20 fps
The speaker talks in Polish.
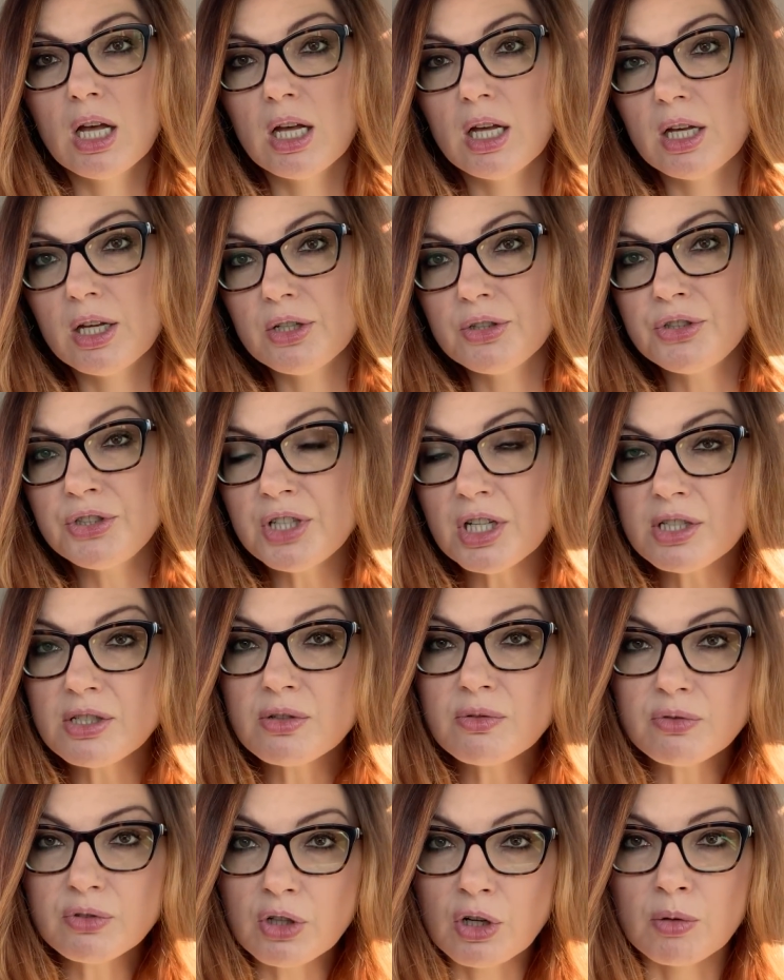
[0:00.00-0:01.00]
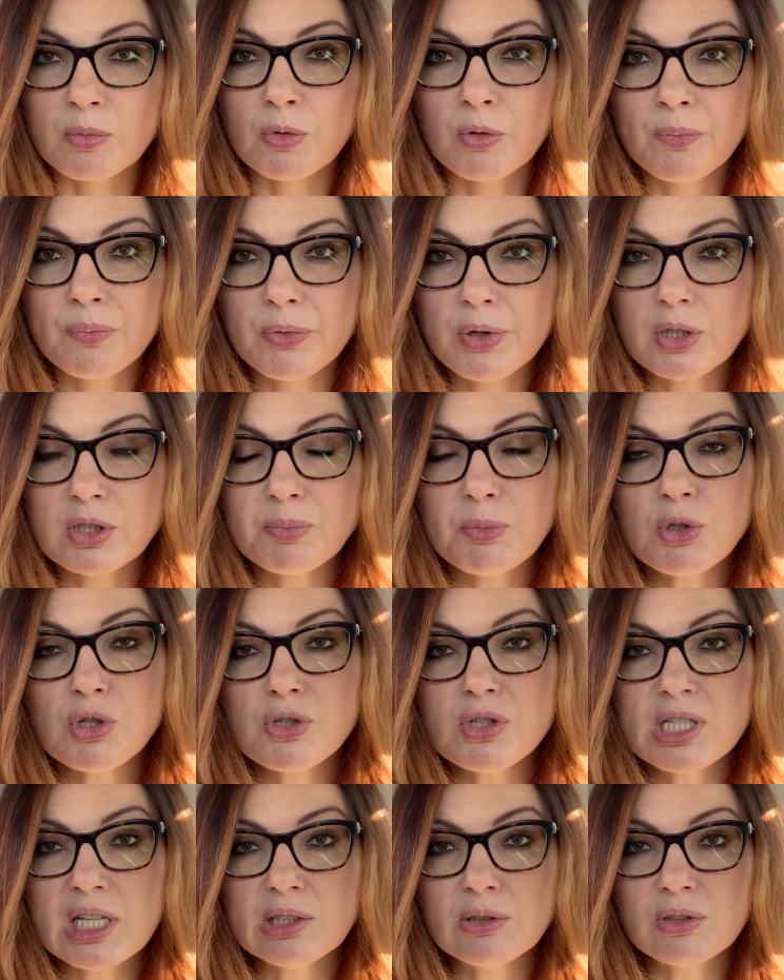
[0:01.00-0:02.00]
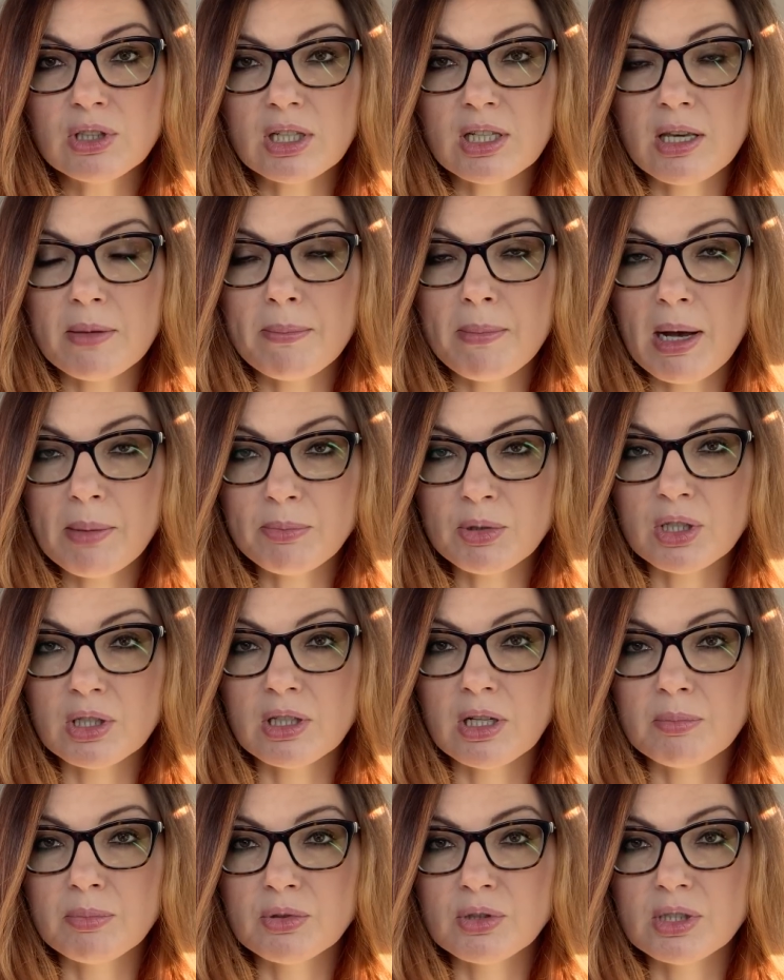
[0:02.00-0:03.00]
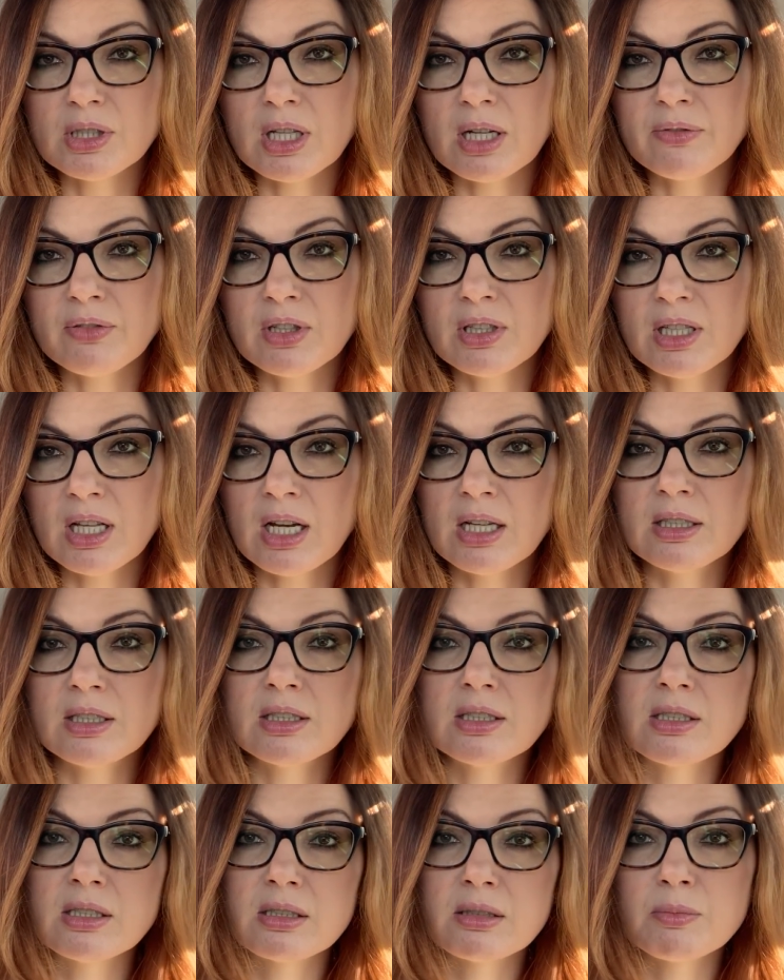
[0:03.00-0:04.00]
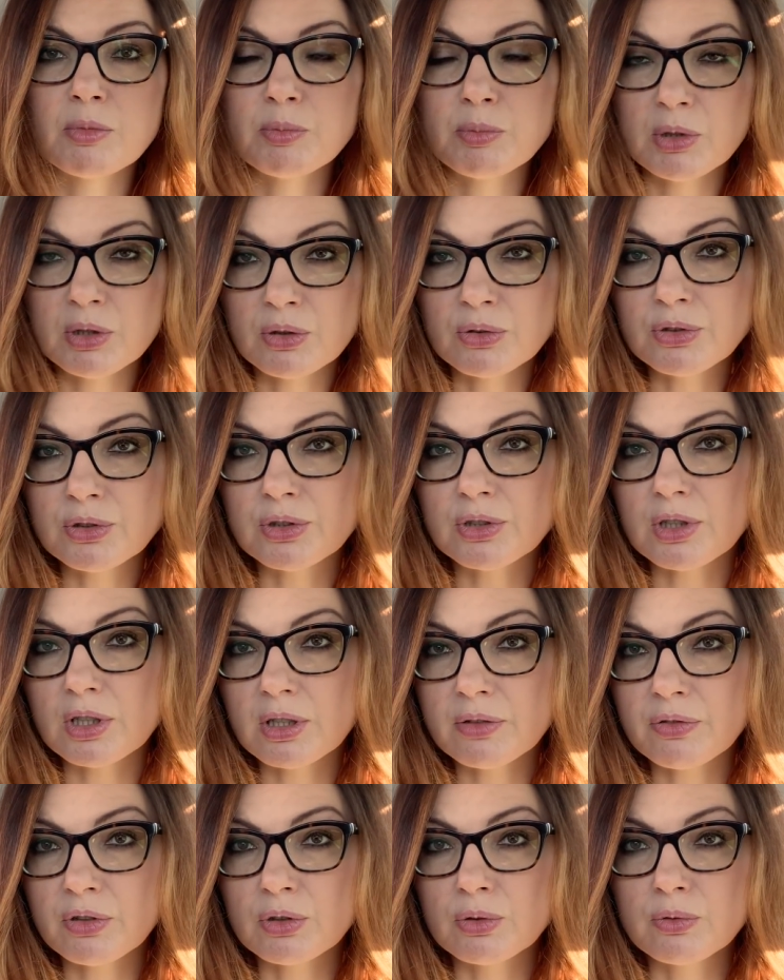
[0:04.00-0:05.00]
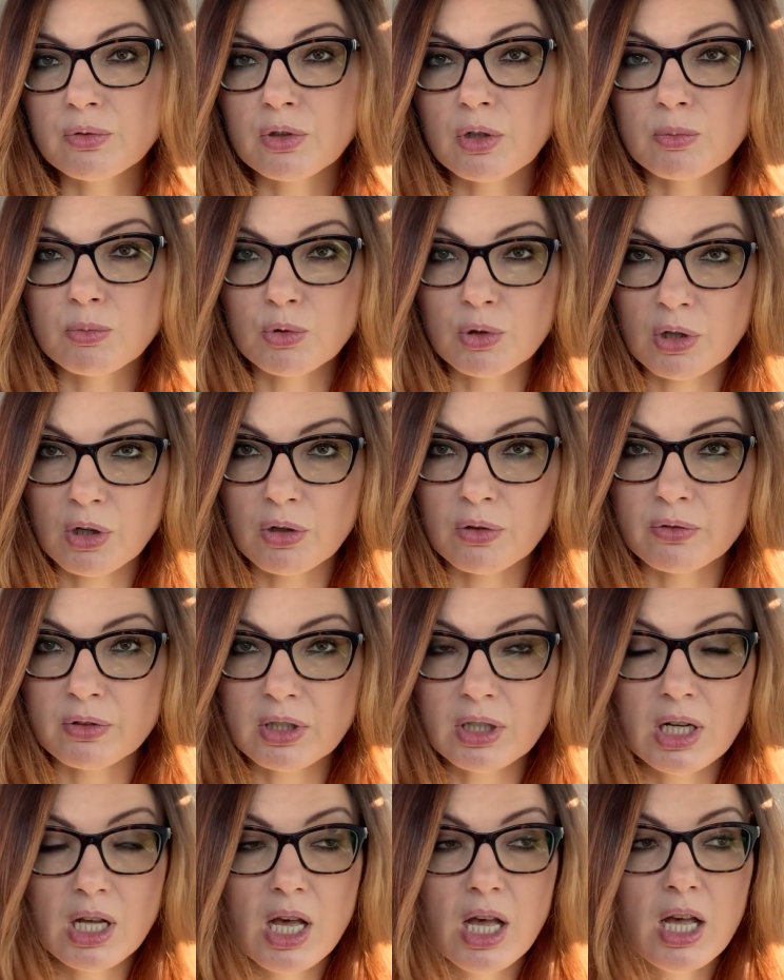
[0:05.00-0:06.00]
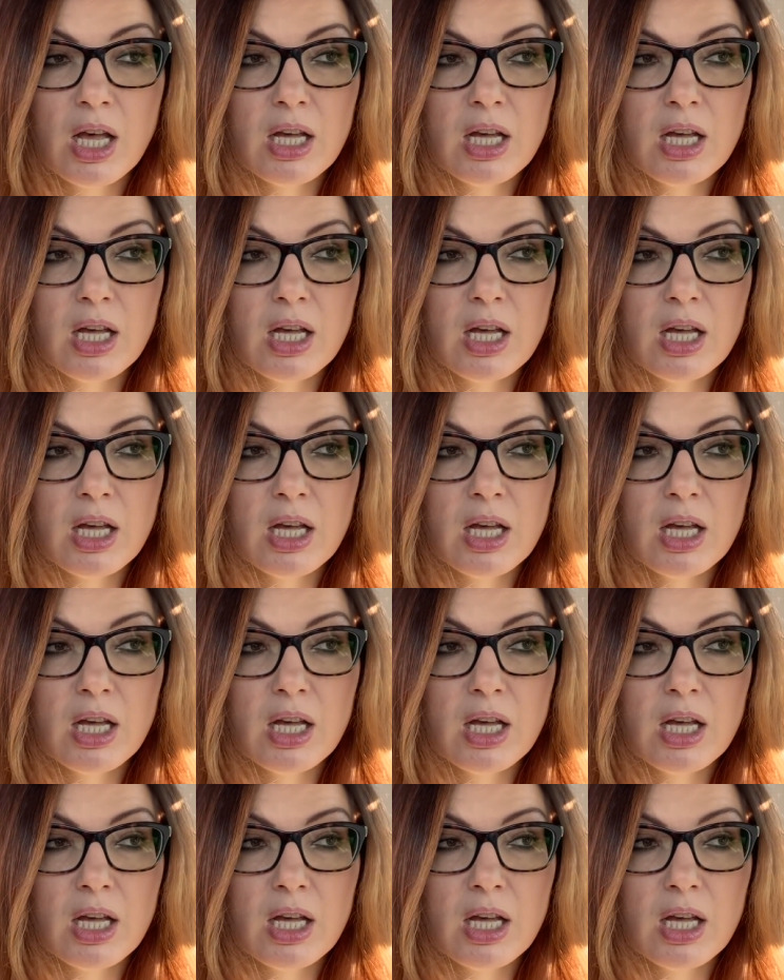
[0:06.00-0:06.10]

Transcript: E, siedzą w domu. Sporządzano takie mapki na podstawie danych z mobilności telefonów komórkowych